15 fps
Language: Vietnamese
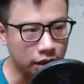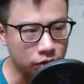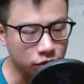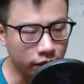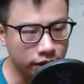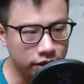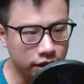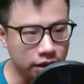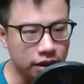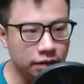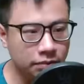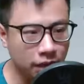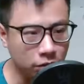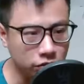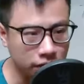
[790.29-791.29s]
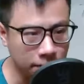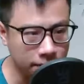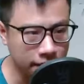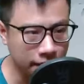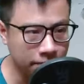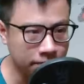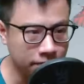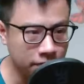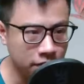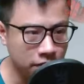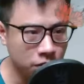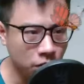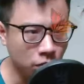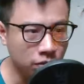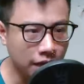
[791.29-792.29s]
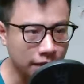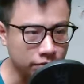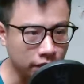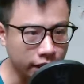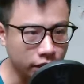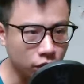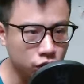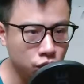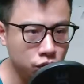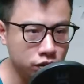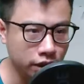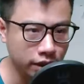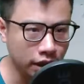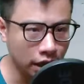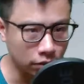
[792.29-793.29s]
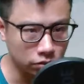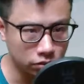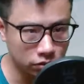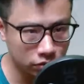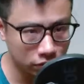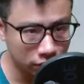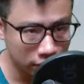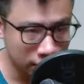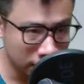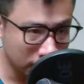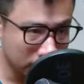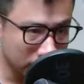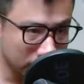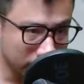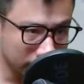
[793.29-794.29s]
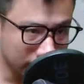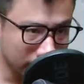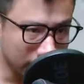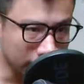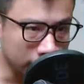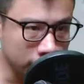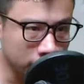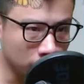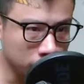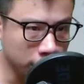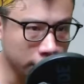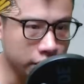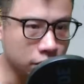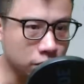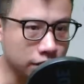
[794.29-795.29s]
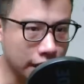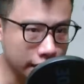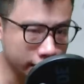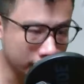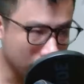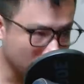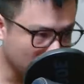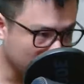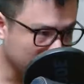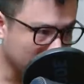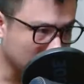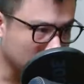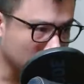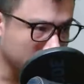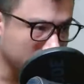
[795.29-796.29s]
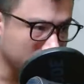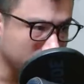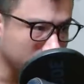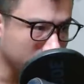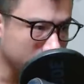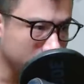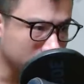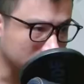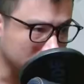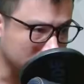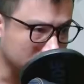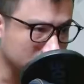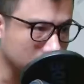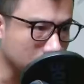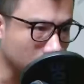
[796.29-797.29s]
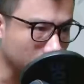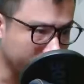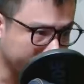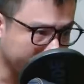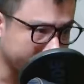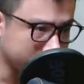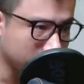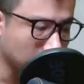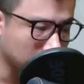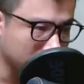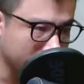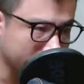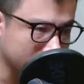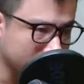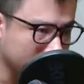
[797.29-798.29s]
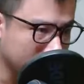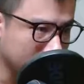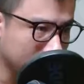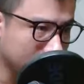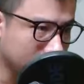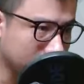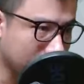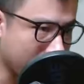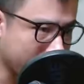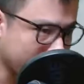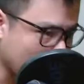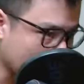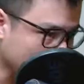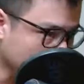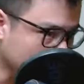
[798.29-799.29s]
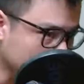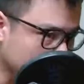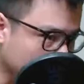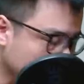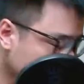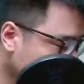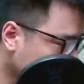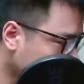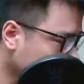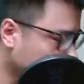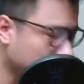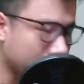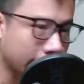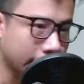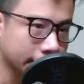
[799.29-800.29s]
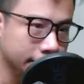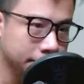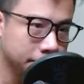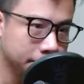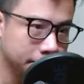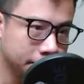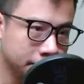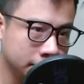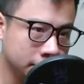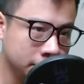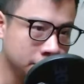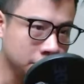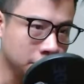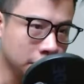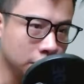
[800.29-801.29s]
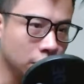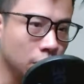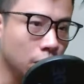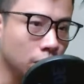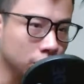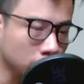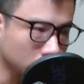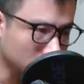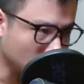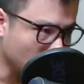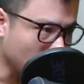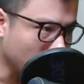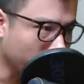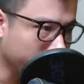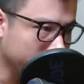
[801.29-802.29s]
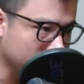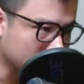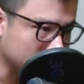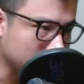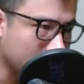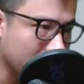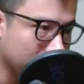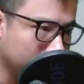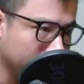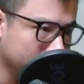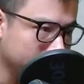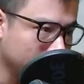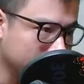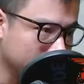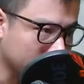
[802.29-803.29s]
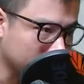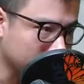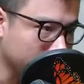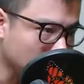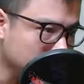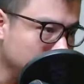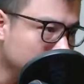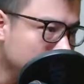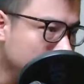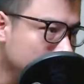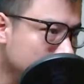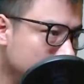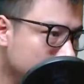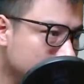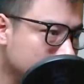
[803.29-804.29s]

Tào Doanh nhìn Lâm Động chăm chăm, cũng cảm thấy có chút chấn động. Hắn không thể hiểu tại sao Lâm động có thể với thực lực tử huyền cảnh tiểu thành lại kháng cự chính diện được với hắn. Mức độ hùng hồn của nguyên lực giữa hai bên tranh lệch mới đúng chứ.